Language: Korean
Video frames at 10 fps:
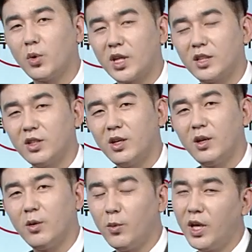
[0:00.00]
못 하죠.
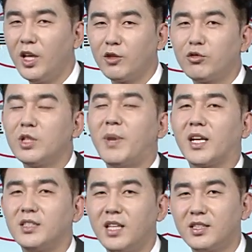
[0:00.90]
왜? 투기
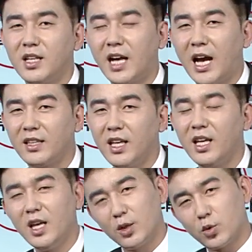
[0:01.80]
방지 대책 안에
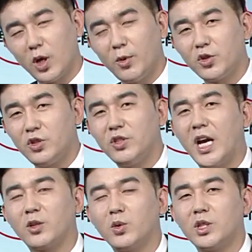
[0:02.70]
조합원 지위
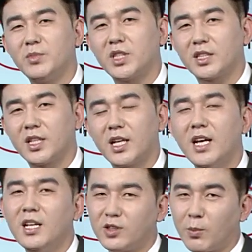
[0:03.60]
양도 금지 자체가
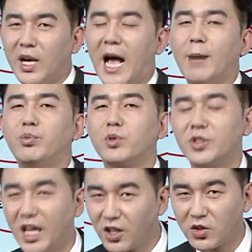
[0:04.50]
정말 앞으로
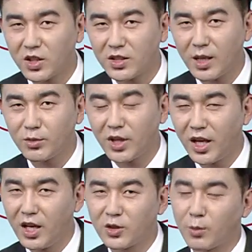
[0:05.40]
땡겨졌기 때문에
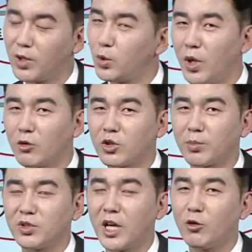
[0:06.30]
정말 소액으로
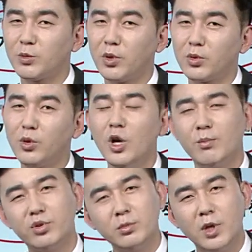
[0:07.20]
접근하고 싶어도
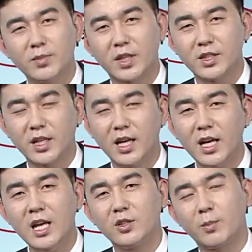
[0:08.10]
프리미엄 자체가
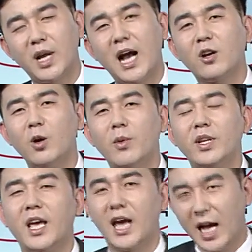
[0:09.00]
정말
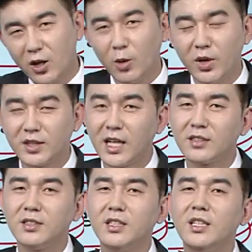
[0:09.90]
한꺼번에 한꺼번에
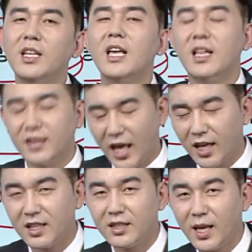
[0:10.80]
상승이
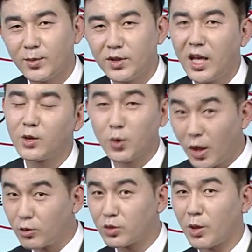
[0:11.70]
되기 때문에
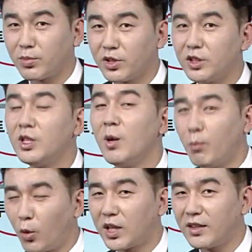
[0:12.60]
소액으로 접근
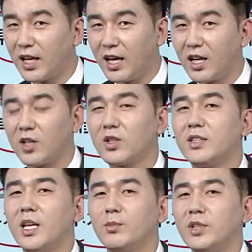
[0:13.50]
못한다. 그렇기
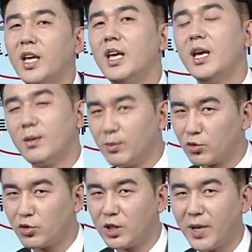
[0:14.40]
때문에
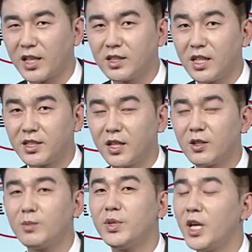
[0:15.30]
투기 방지
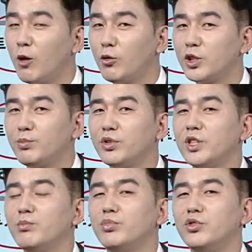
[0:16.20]
대책을 피하고
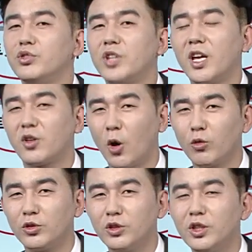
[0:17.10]
싶으신 분들의
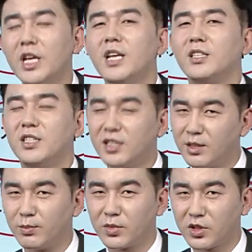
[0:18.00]
경우는
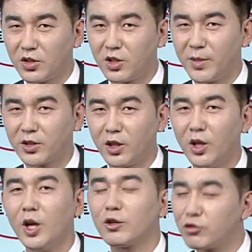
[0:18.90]
지금 선점에서
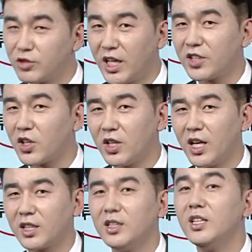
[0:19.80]
투자의
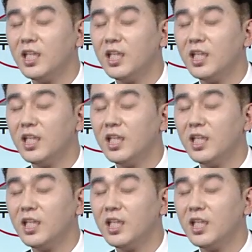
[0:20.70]
전략을